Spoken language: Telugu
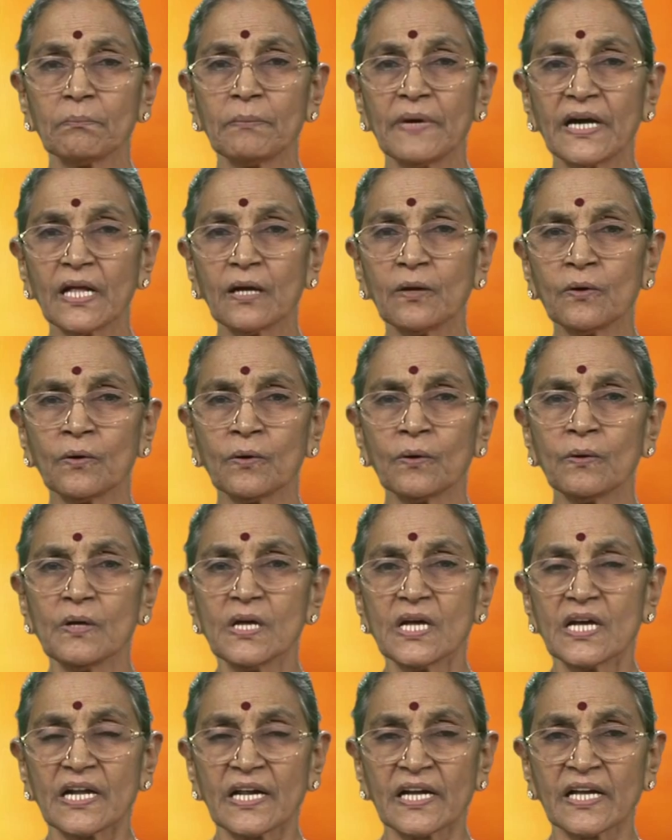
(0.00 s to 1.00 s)
మెడలో
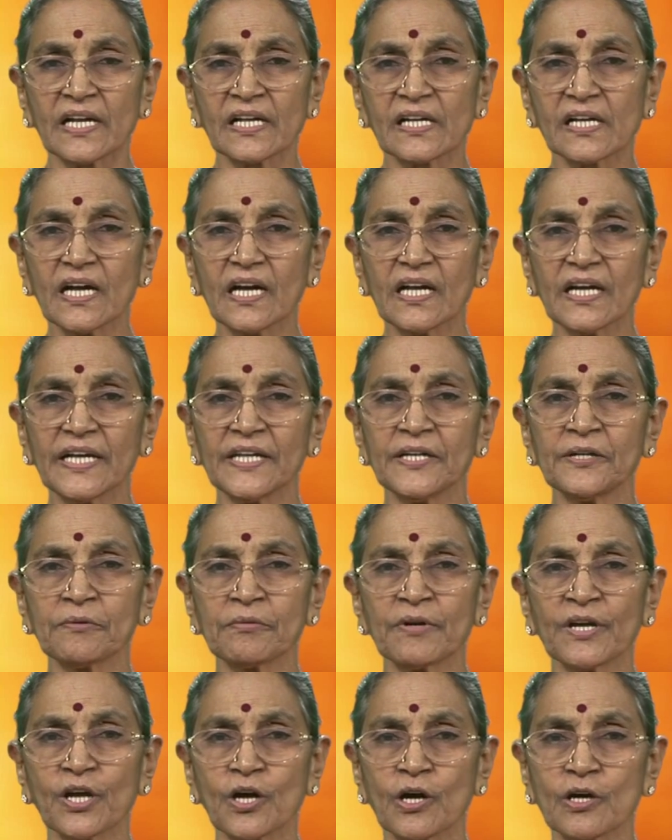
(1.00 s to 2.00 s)

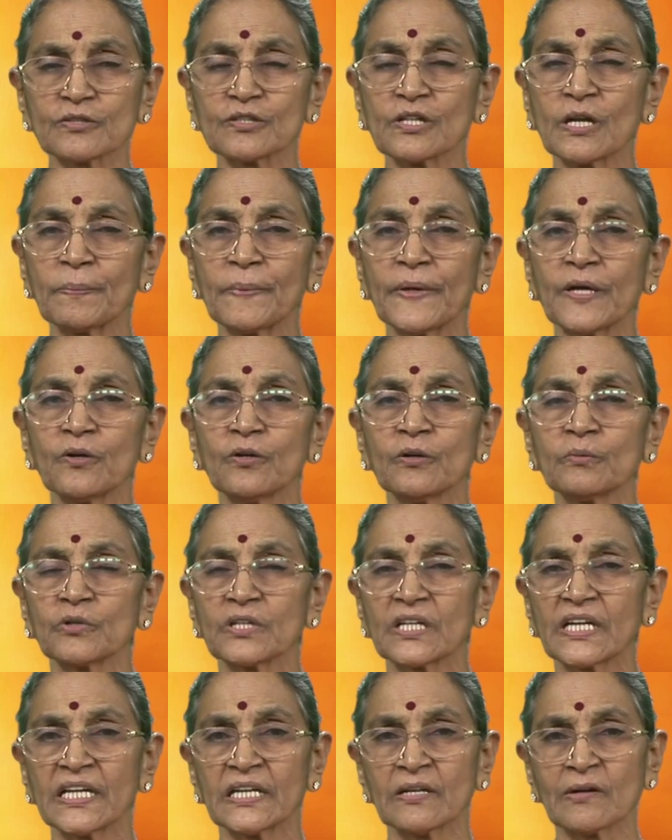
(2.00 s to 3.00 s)
రకరకాలైనటువంటి కాసుల పేర్లు
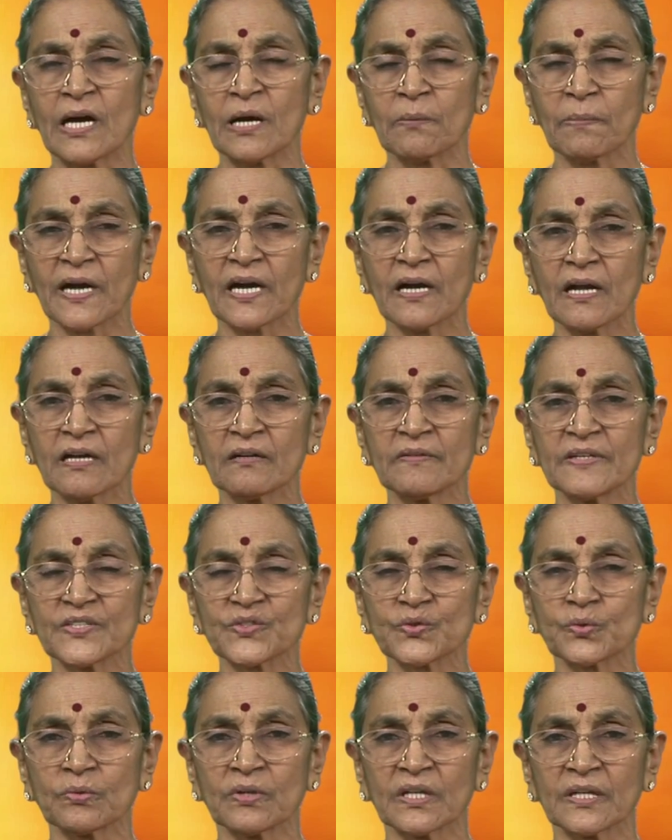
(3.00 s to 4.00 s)
మొదలైన ఆభరణాలు
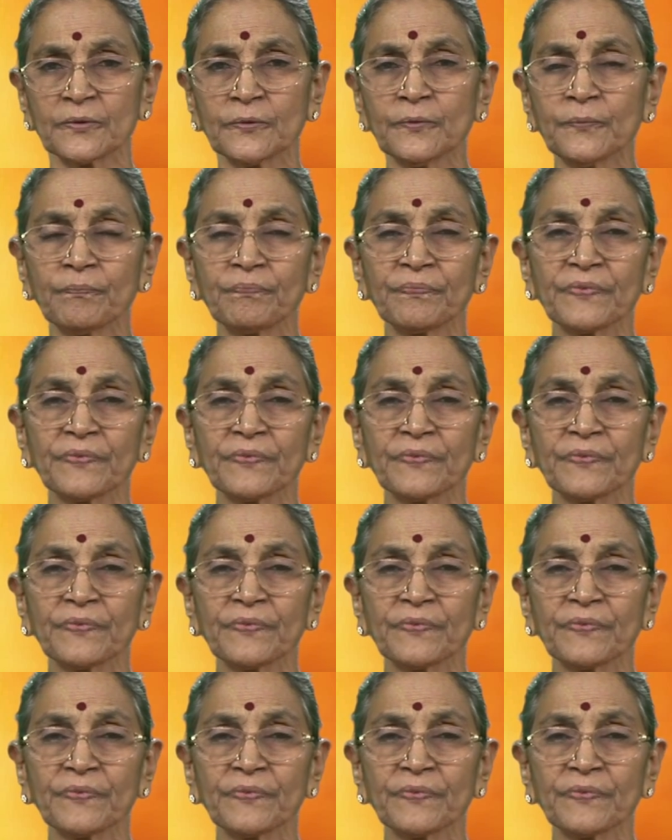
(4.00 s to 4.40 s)
వేసుకున్నారు